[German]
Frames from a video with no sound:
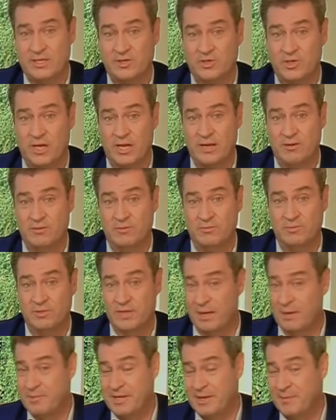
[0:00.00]
Entscheidung. Und
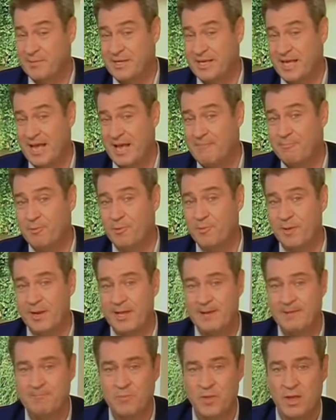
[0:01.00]
damit habe ich kein
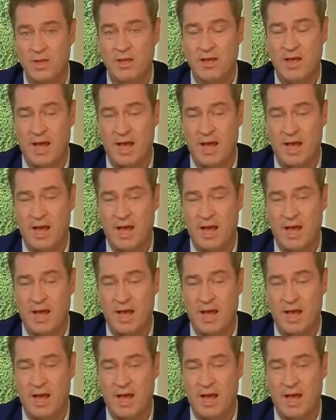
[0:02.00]
Problem.